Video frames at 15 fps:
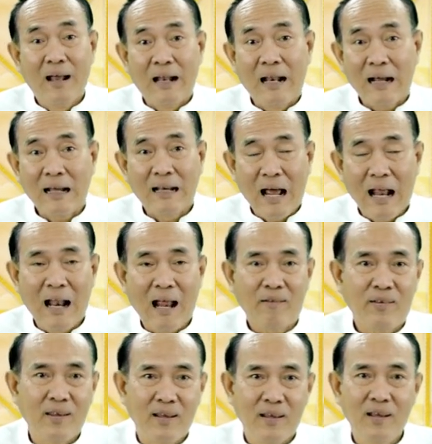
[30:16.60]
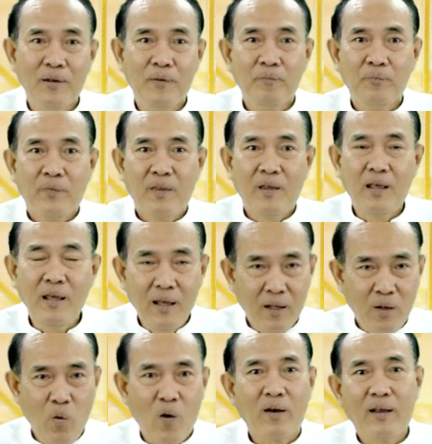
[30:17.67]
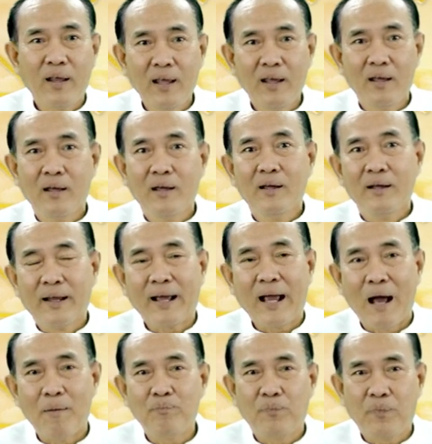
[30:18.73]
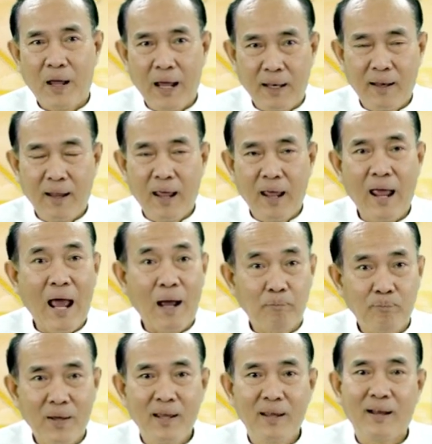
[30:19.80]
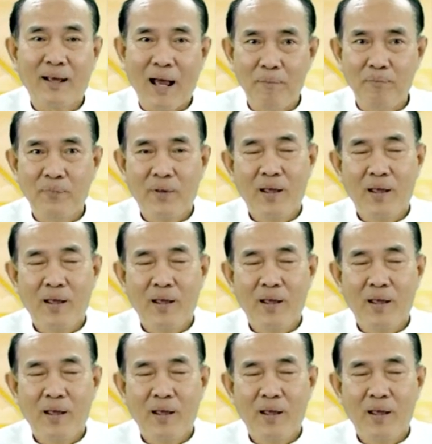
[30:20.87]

ลัคนาราศีที่ดวงดีนะครับ เกรดอแห่งปีนะครับ